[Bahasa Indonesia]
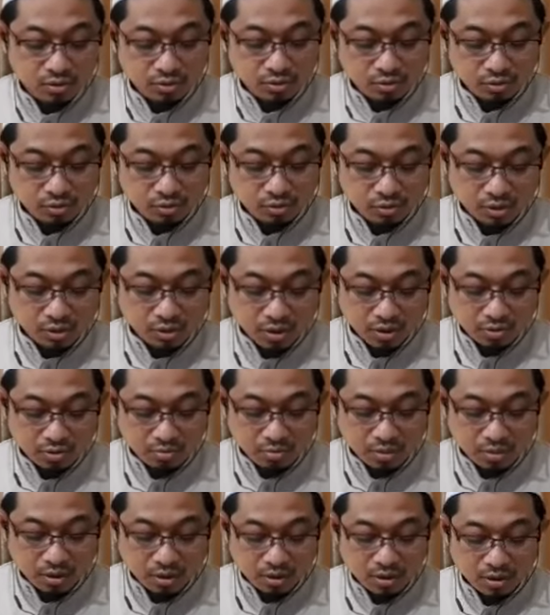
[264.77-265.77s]
juz
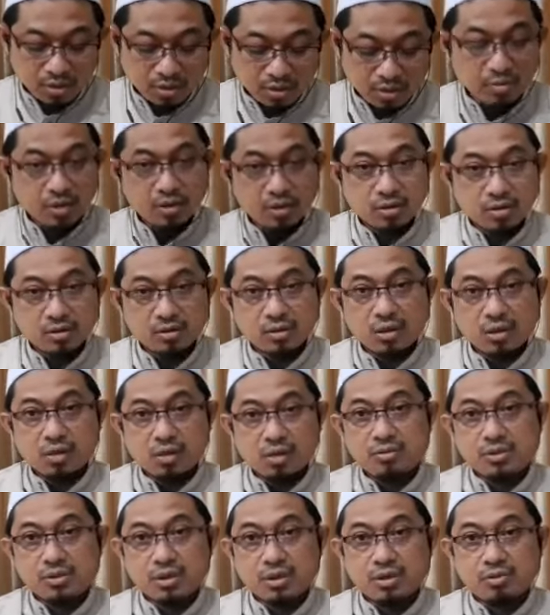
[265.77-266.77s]
6 halaman
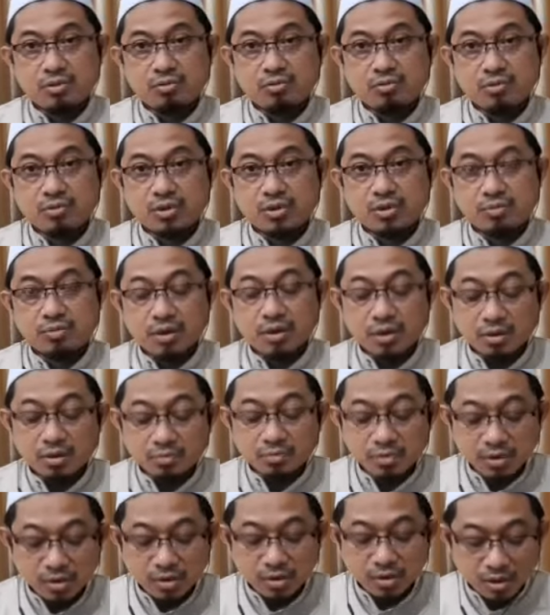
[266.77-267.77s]
61 sampai
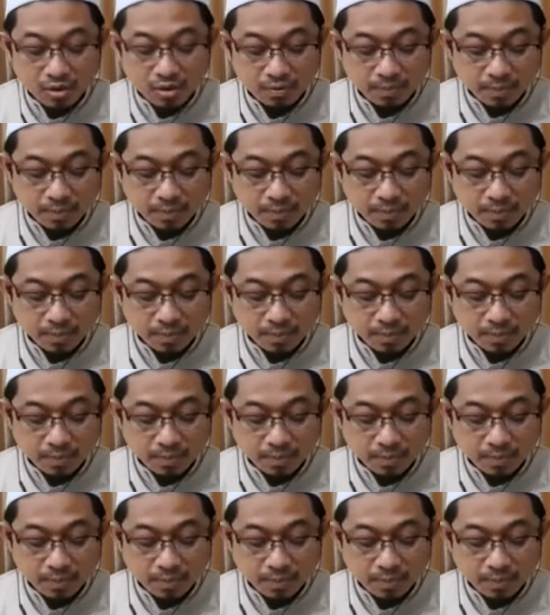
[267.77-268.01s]
63